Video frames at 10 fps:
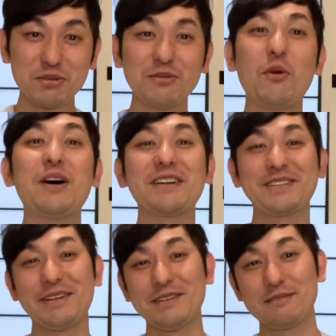お
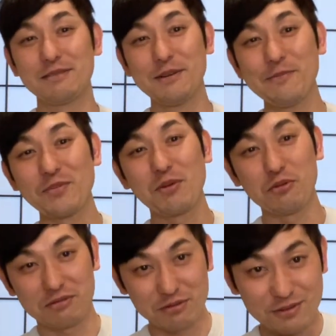話なんです。こ
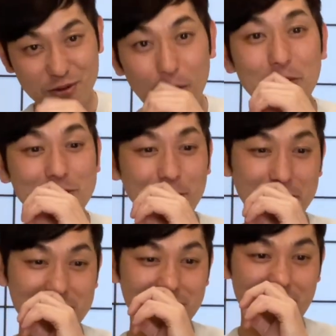れすっごい面白いです。